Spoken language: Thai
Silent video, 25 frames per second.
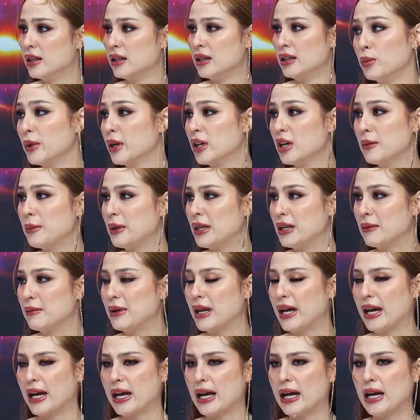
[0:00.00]
หนูไม่เคยไป
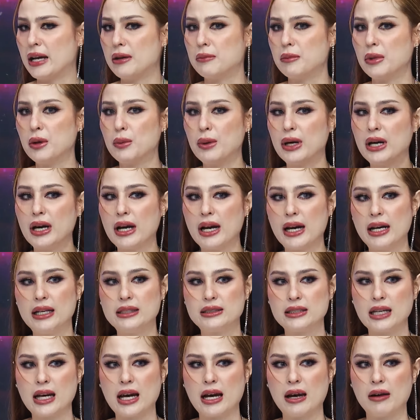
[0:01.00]
ทำร้ายใคร ไม่ว่าใคร
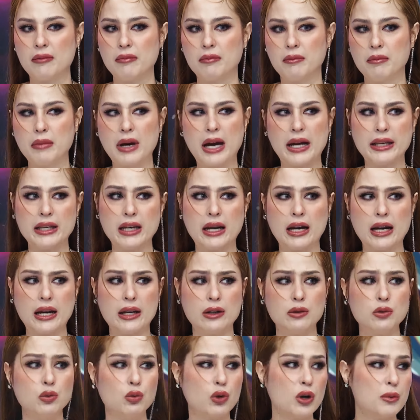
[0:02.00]
จะมายังไง
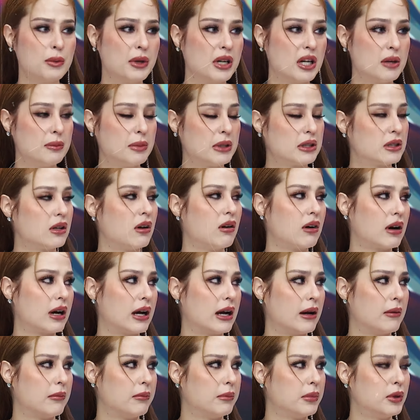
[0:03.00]
หนูก็ไม่เคยไปตอบ
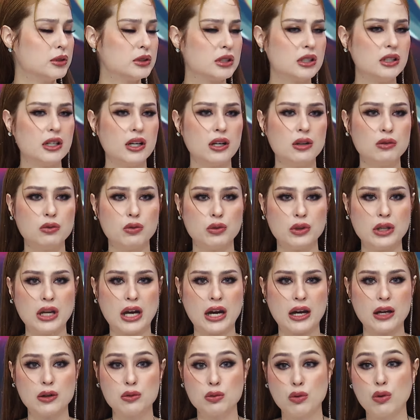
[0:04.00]
กลับเพราะฉะนั้นหนูอ
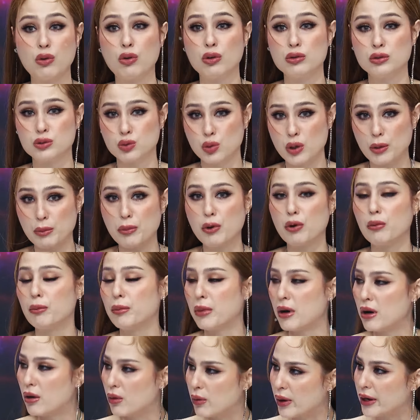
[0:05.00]
ยากให้ทุกคนช่วยปก
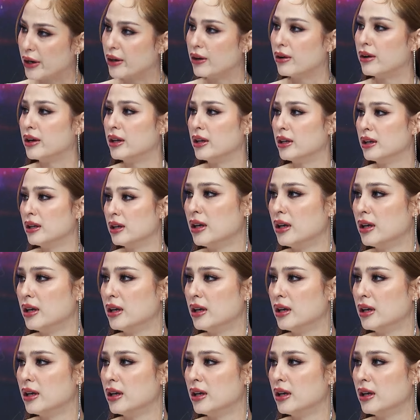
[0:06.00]
ป้องขวัญหน่อย